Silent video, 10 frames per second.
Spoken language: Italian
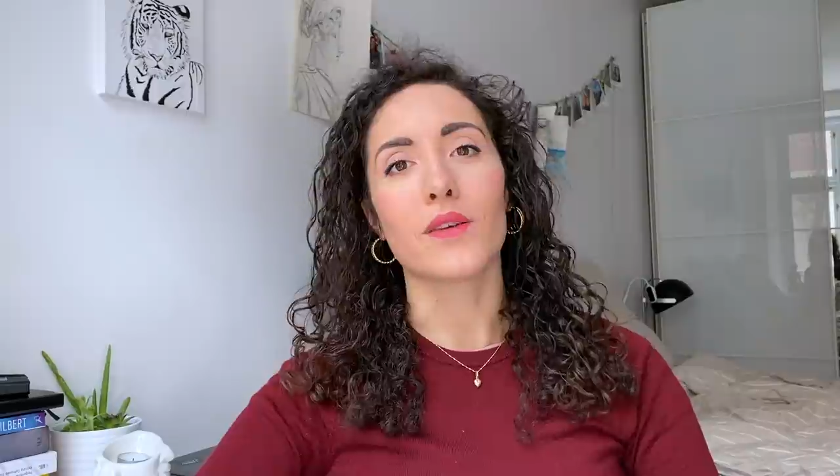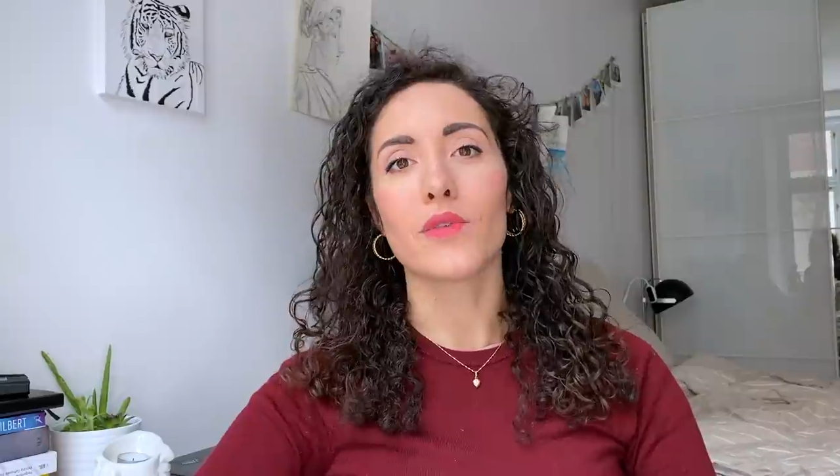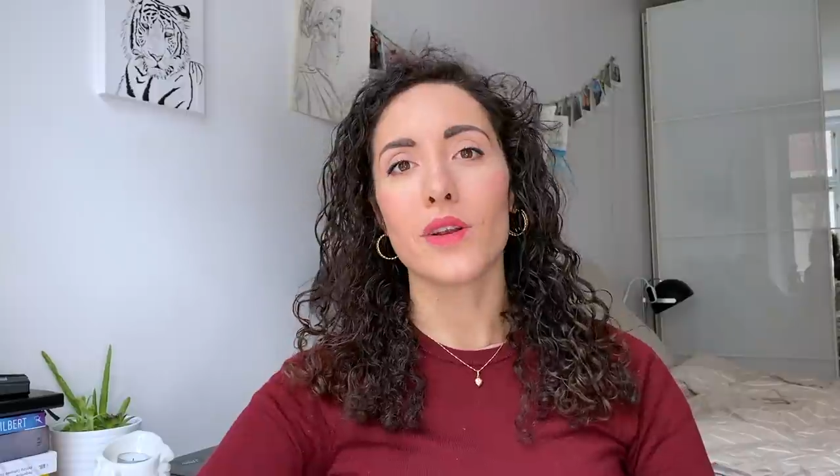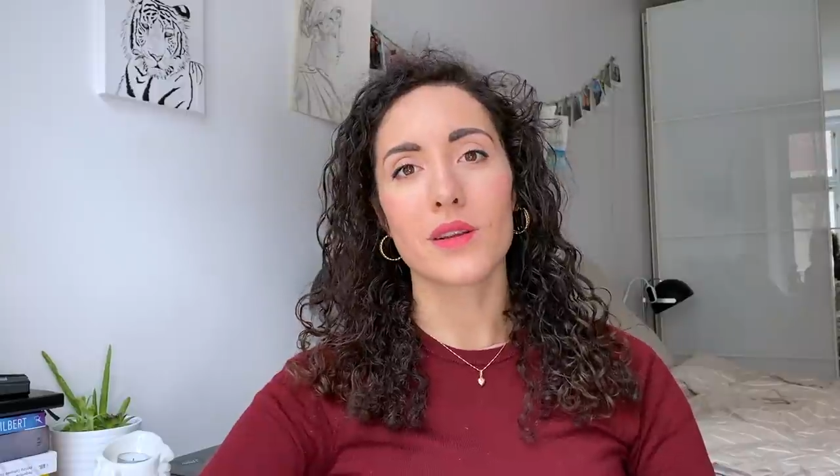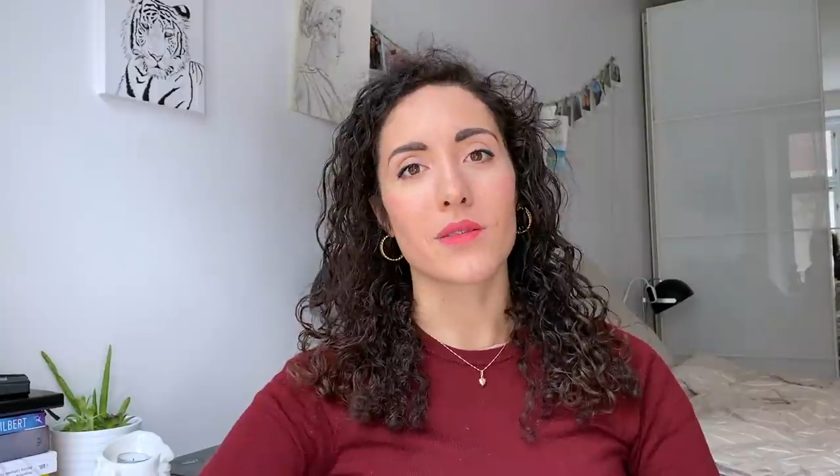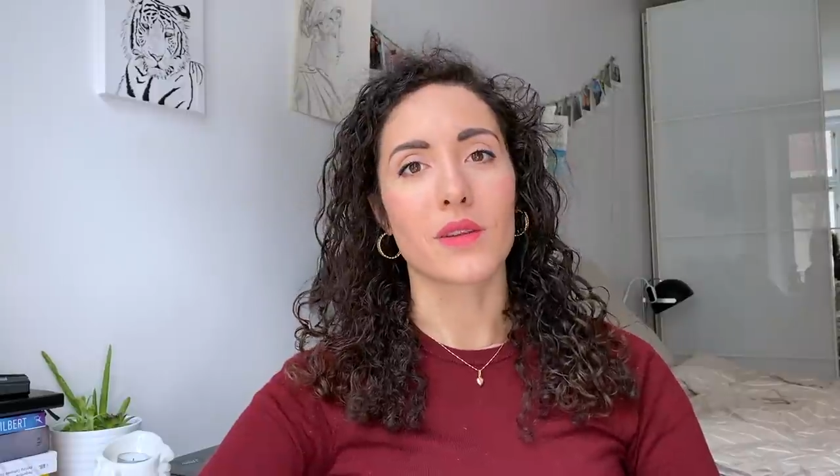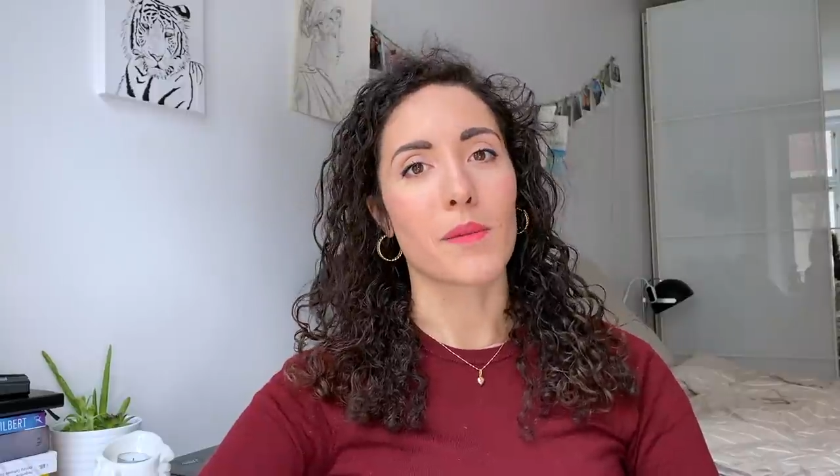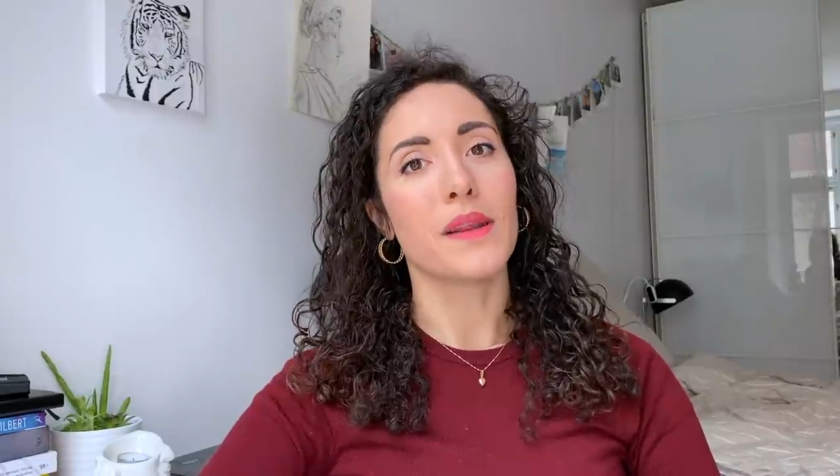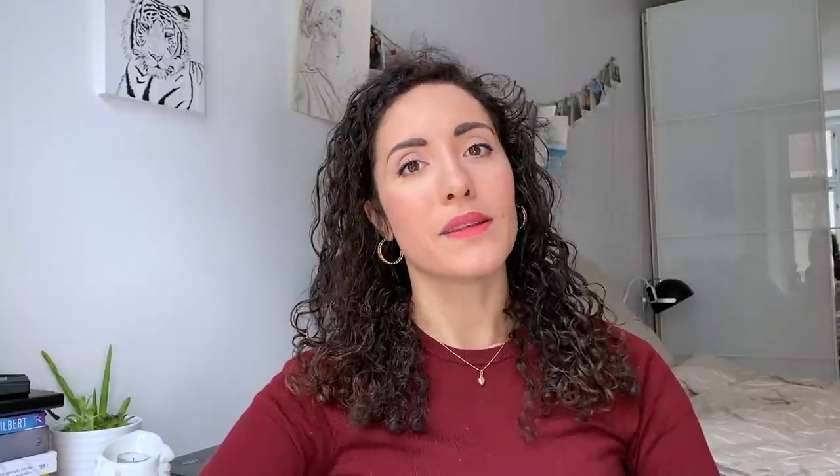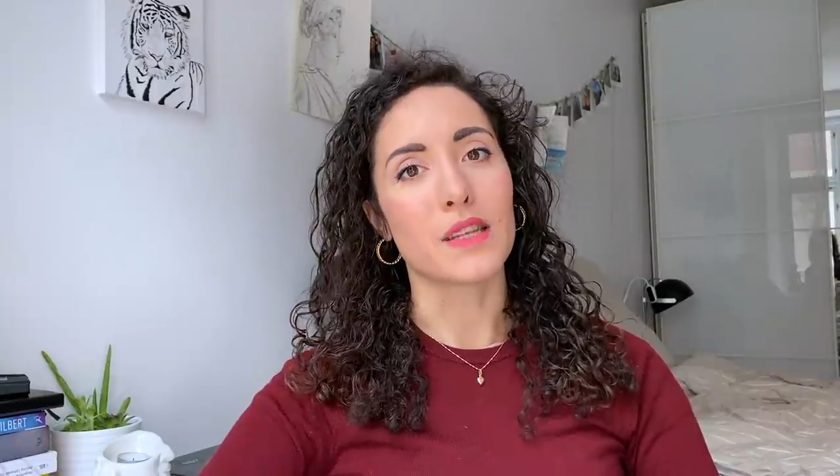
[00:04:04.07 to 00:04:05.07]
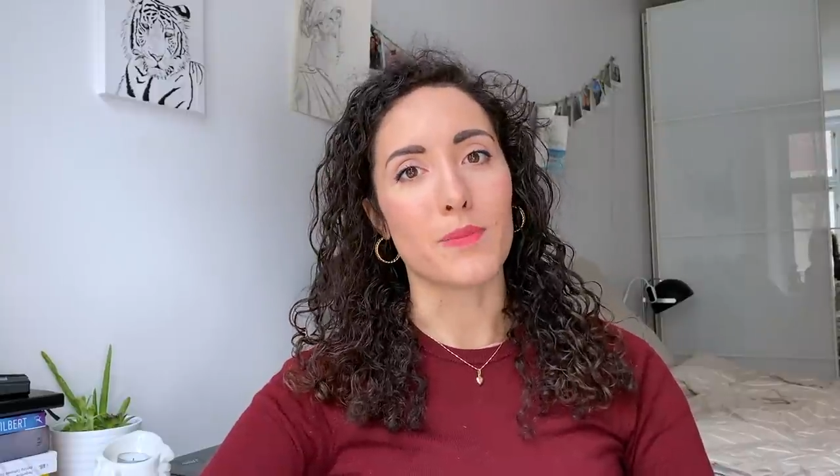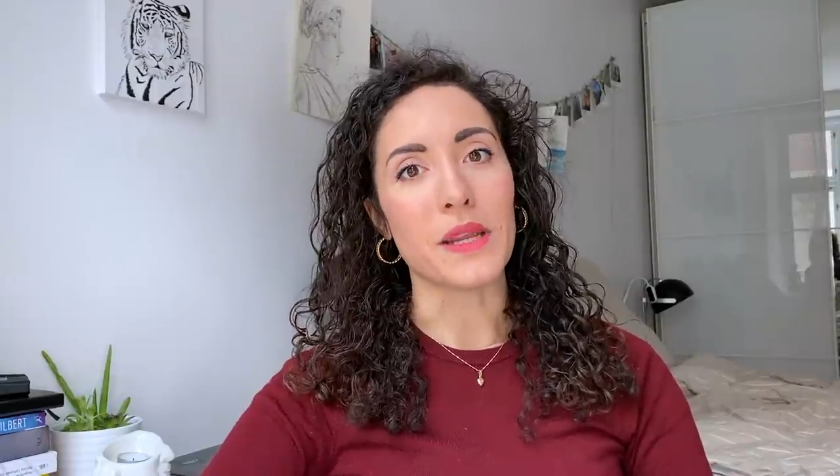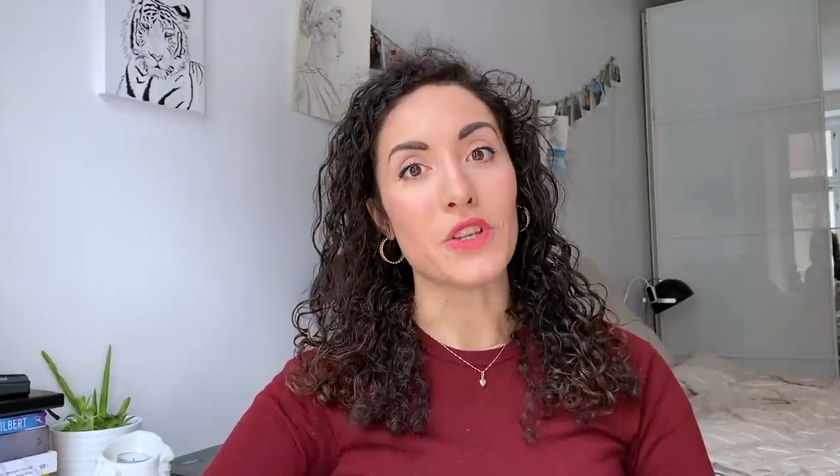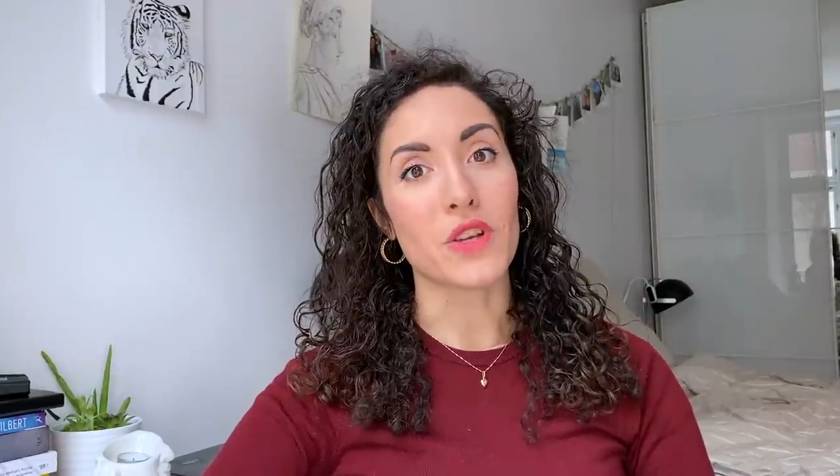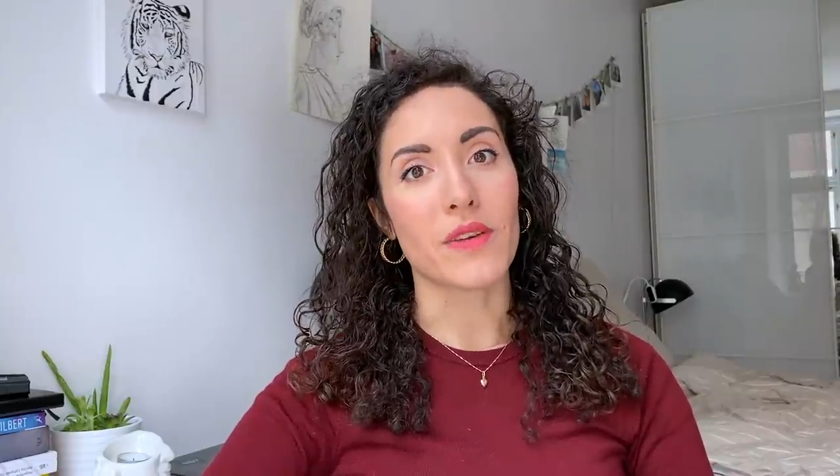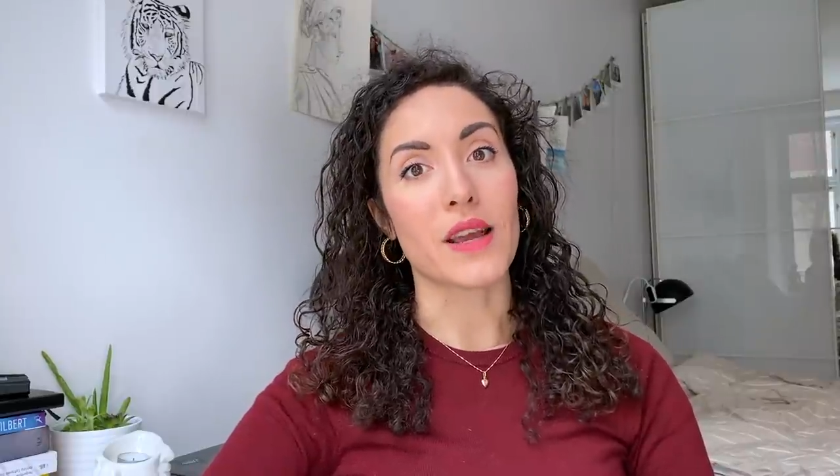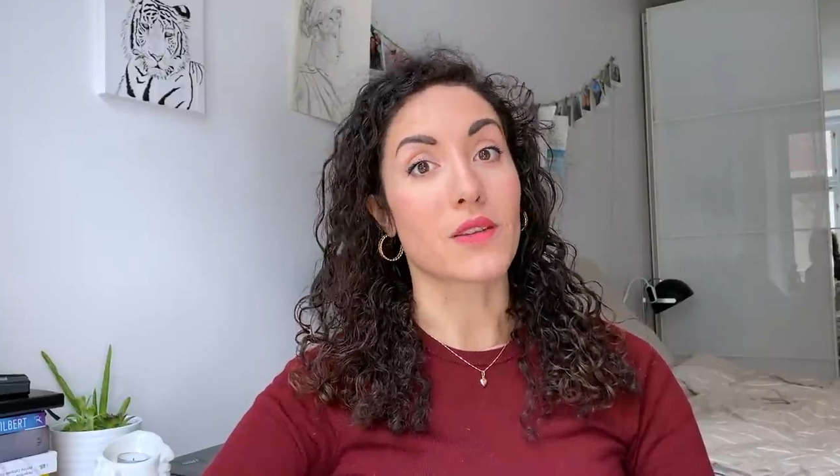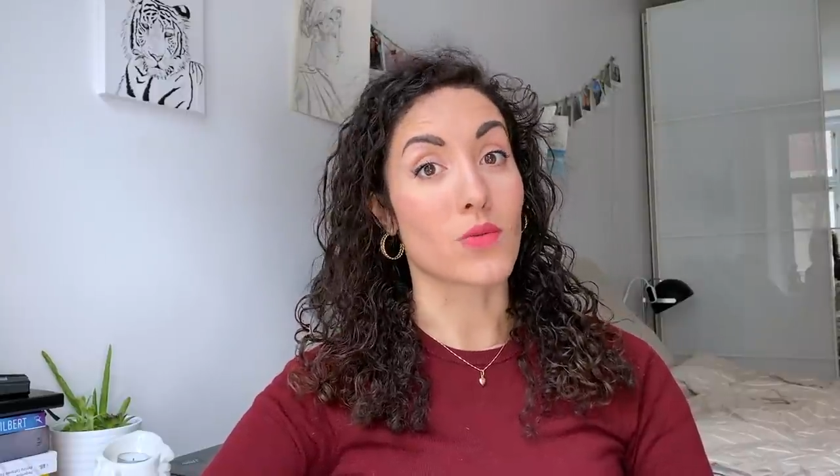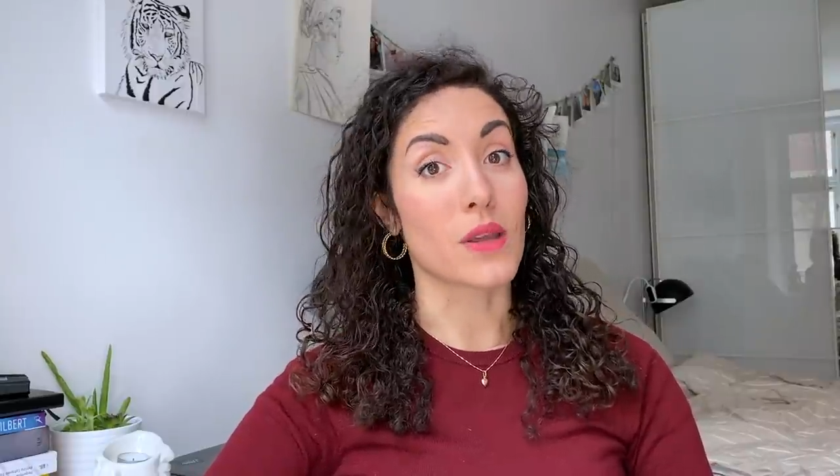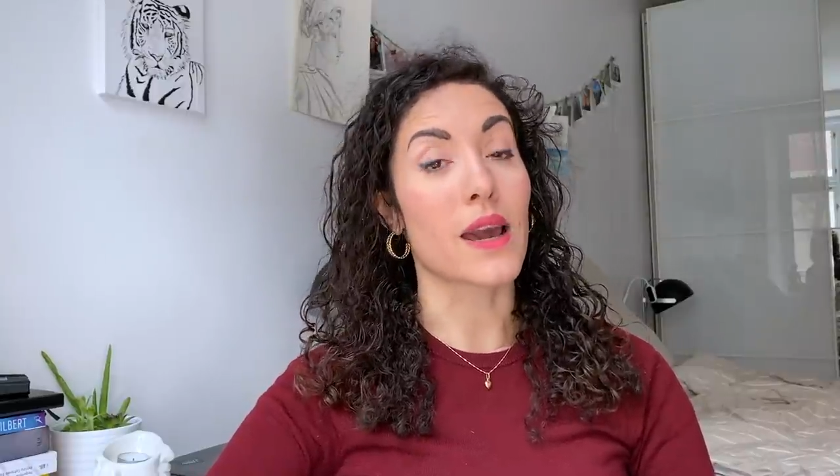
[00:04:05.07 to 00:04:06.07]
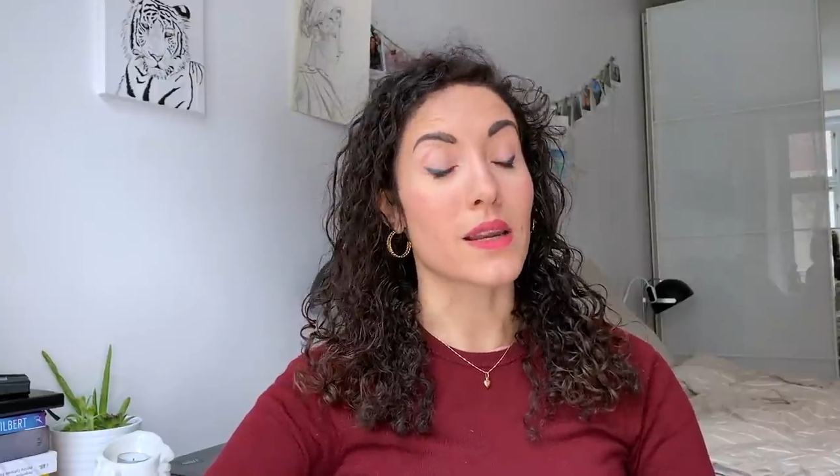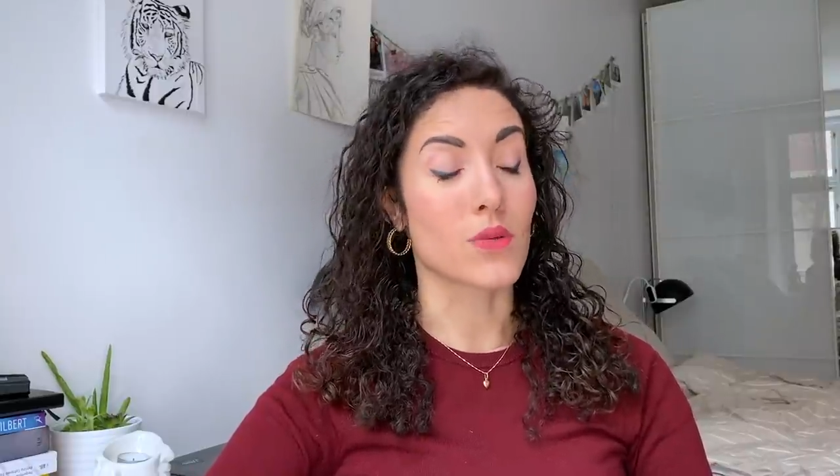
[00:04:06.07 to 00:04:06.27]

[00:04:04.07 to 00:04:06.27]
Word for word: voglio assolutamente spingervi a studiare,